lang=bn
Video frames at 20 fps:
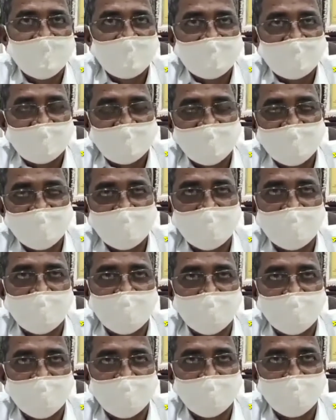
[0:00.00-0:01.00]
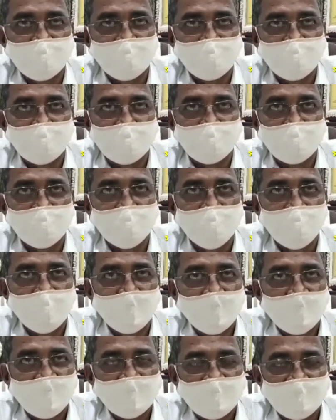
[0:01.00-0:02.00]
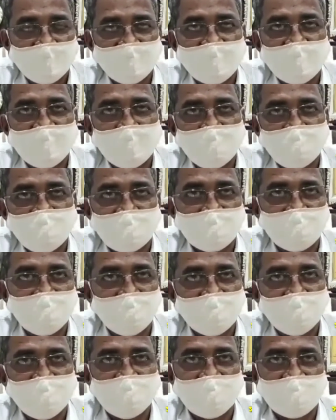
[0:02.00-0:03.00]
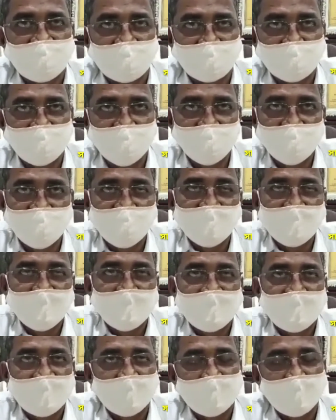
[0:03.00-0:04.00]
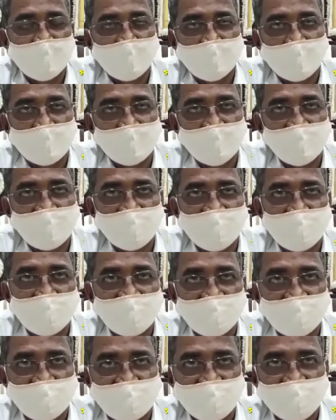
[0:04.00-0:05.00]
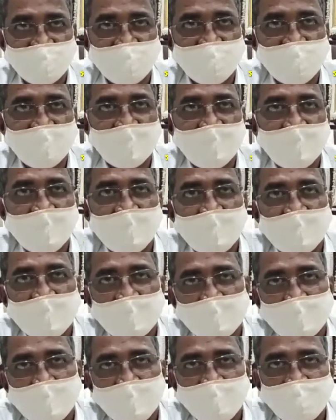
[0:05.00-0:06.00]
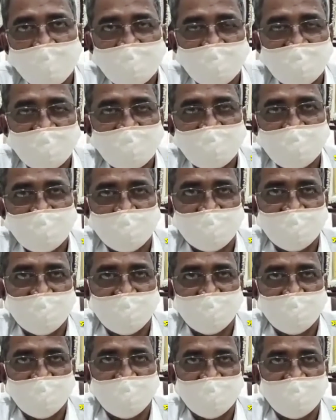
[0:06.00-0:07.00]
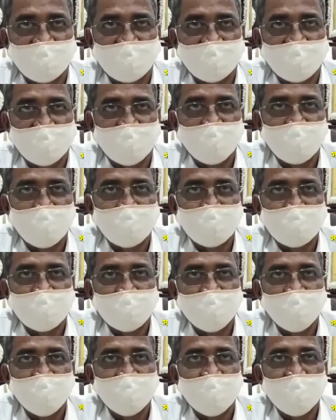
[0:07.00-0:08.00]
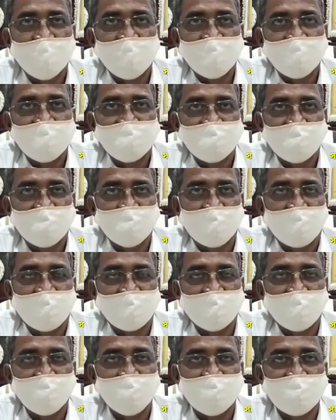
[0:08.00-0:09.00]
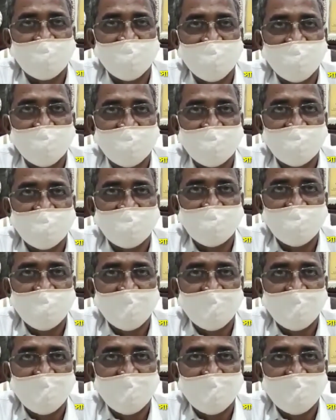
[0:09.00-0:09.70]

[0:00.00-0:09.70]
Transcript: তাদেরকেও আমি অনুরোধ করব তিনারাও সাবধানতা রাখবেন এবং কোয়ারেন্টিনে থেকে একবার টেস্ট করিয়ে নেবেন আর কি হুম যেন আগামীতে এর